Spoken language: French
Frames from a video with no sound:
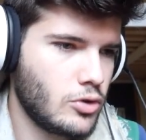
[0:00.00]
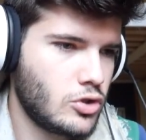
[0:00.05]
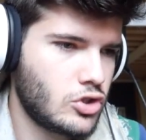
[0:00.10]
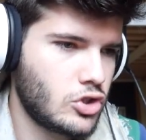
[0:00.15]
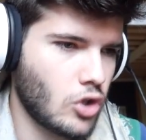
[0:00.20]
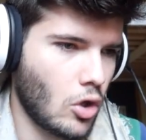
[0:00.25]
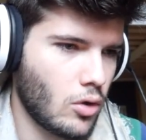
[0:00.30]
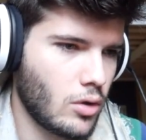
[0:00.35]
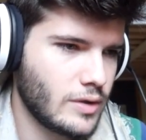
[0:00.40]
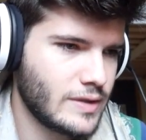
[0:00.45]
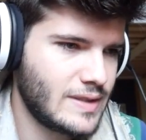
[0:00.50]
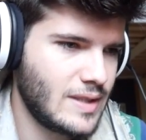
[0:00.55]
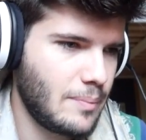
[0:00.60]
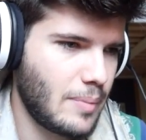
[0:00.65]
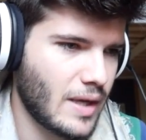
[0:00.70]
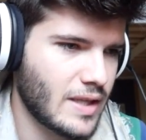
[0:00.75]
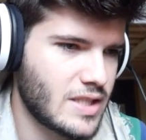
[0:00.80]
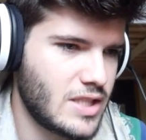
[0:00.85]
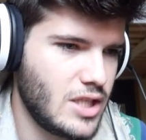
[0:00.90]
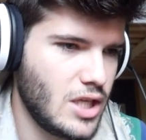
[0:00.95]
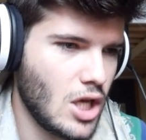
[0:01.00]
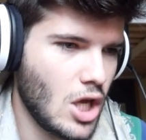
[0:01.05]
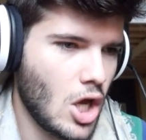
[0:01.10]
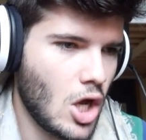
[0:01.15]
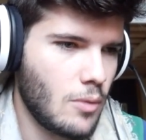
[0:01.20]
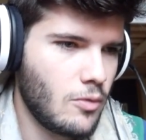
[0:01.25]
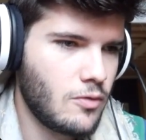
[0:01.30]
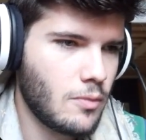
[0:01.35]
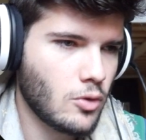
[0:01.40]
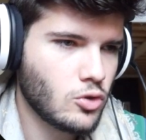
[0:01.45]
100. C'est parti.
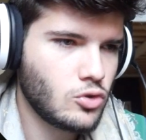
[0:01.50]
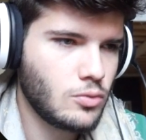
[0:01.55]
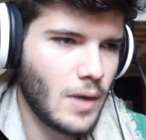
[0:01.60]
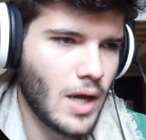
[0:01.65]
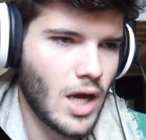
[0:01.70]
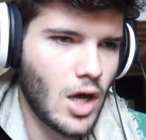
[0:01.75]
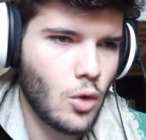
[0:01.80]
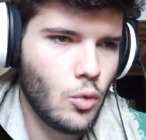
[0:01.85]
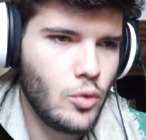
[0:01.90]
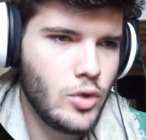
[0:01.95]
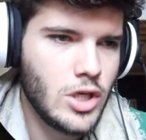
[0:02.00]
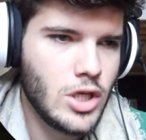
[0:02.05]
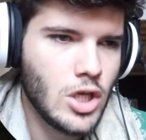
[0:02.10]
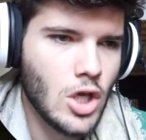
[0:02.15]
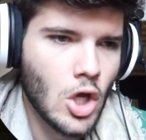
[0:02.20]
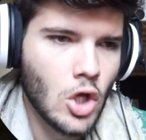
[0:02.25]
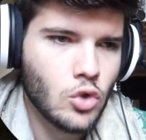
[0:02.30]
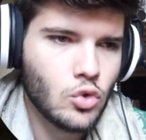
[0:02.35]
Mouvement sous-marin, oui.